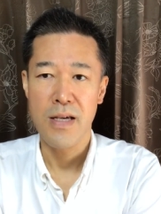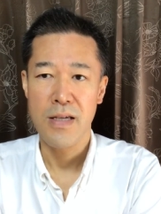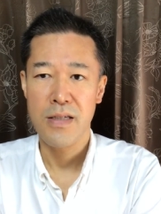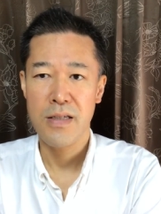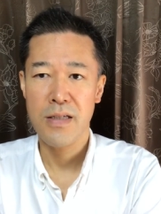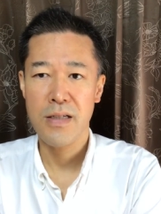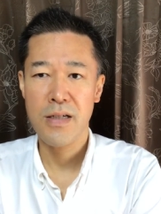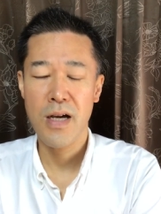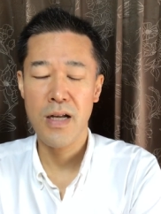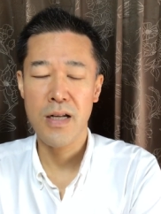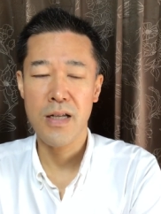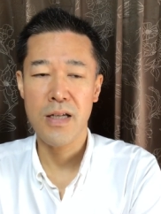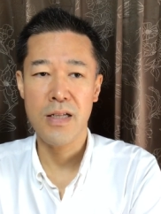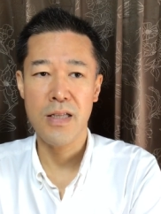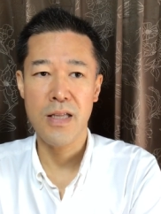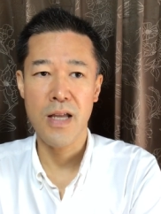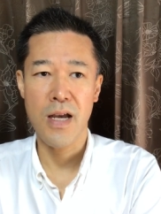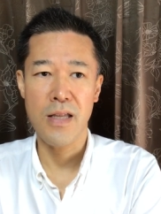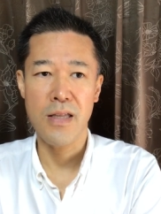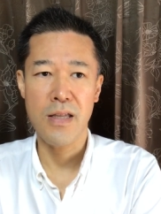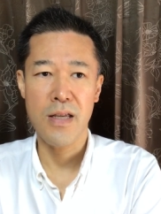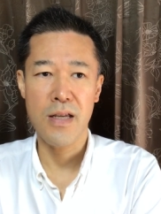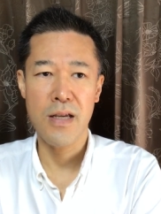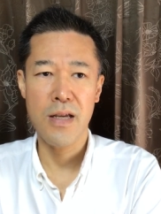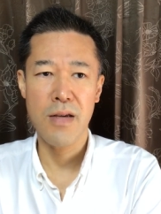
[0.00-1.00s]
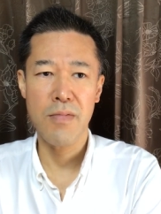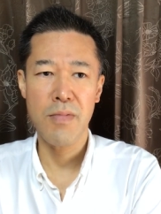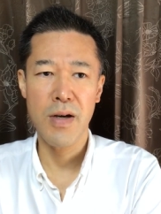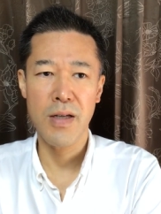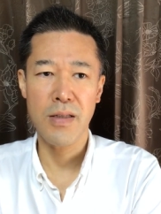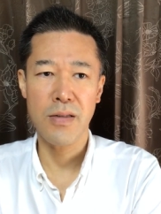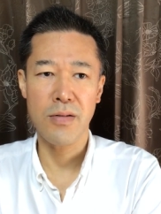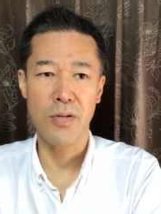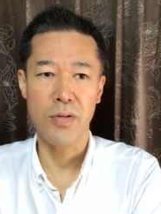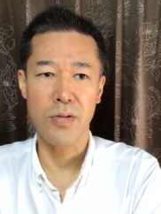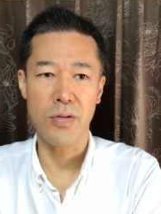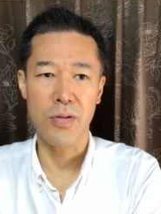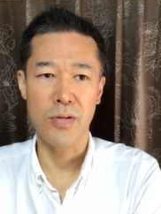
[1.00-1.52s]
しっかり鍛えていけ
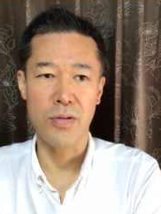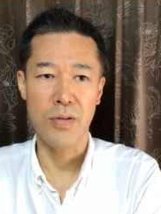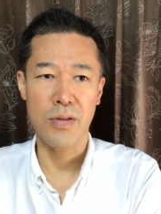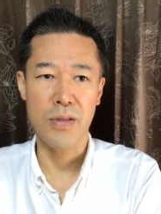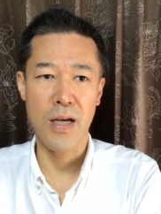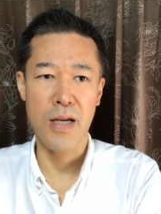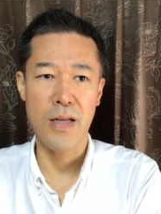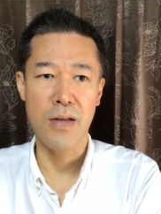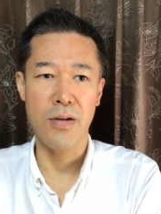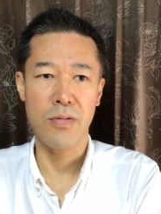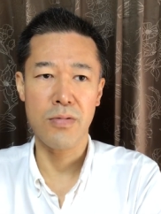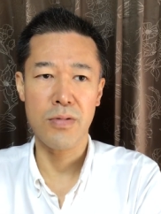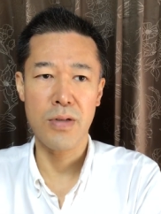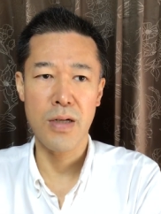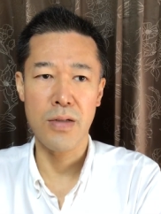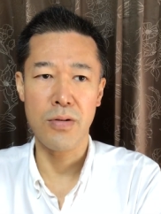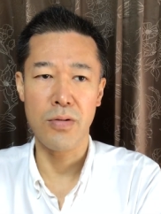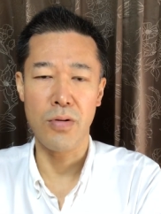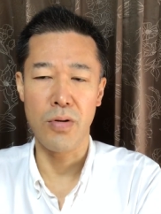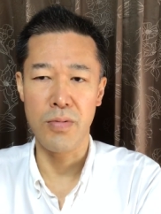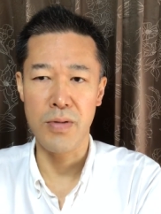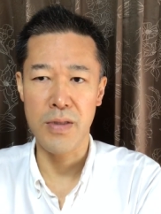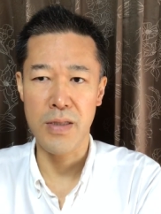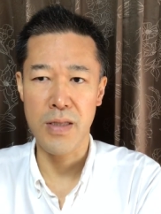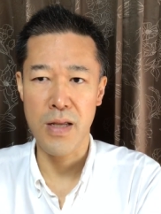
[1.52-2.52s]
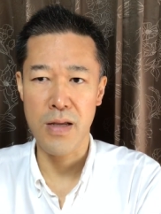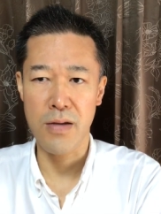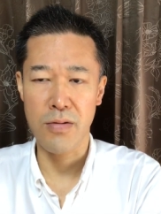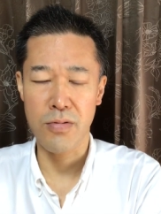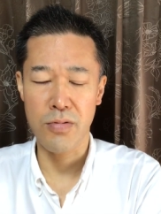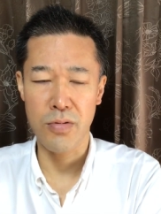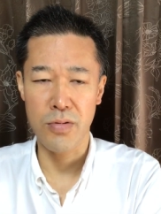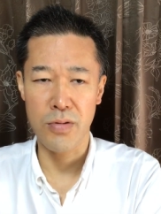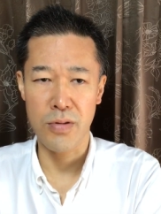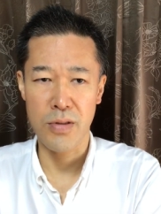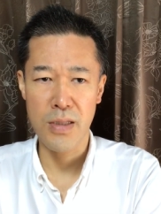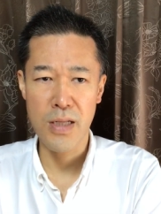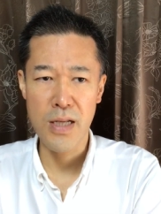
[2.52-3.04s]
ばその体力が伸びてい
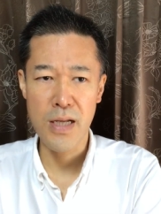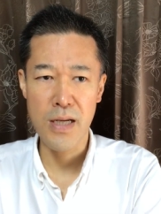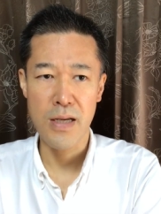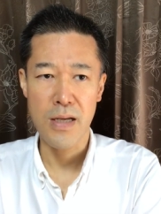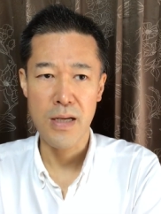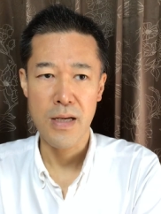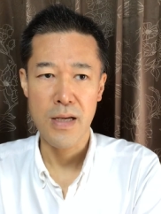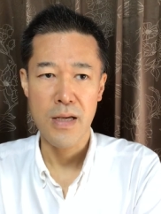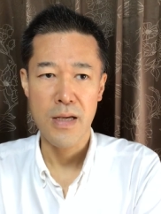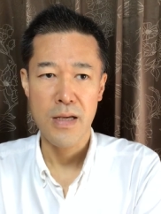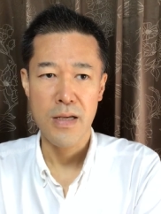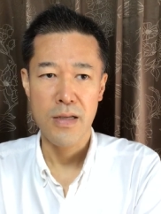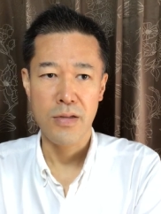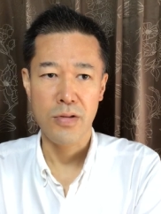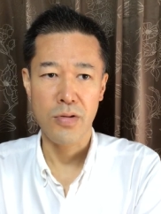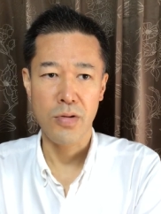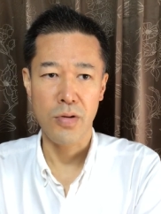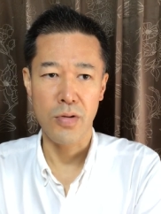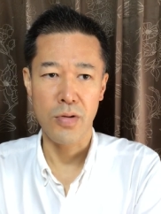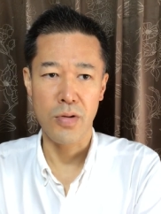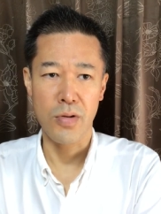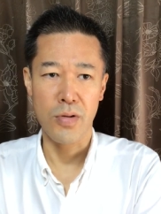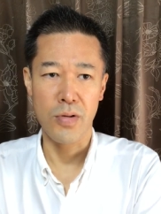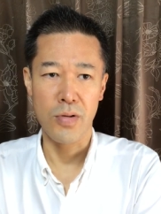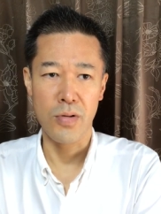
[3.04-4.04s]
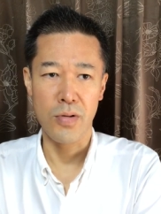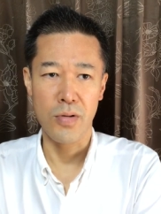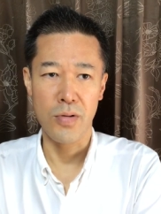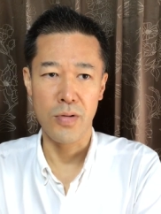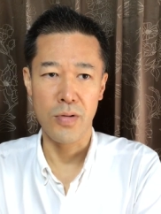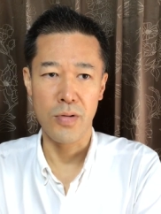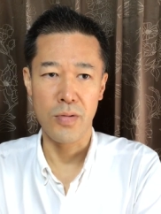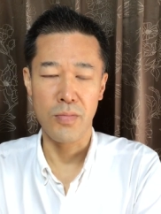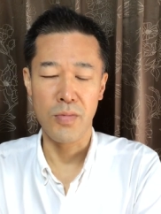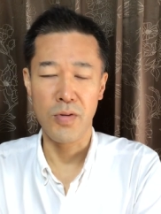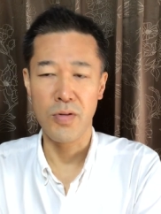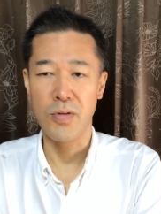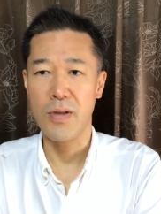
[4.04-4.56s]
くんでそ
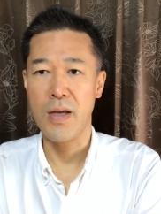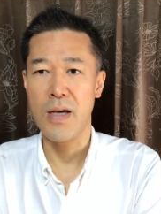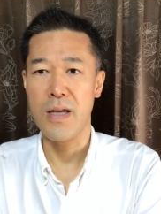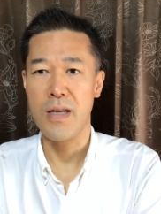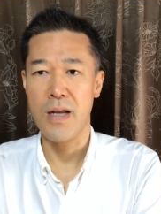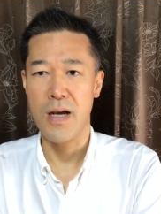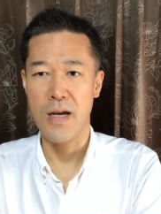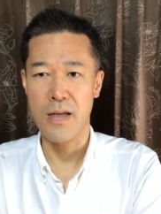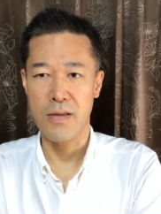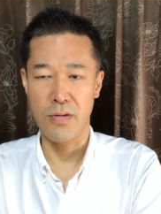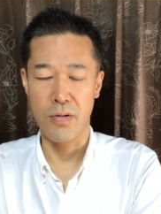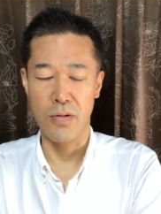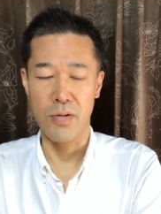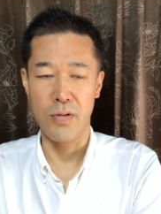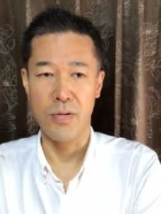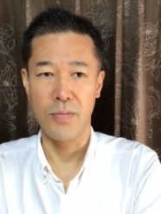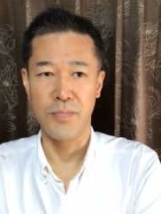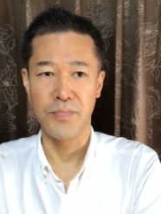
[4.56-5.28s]
の問題ないと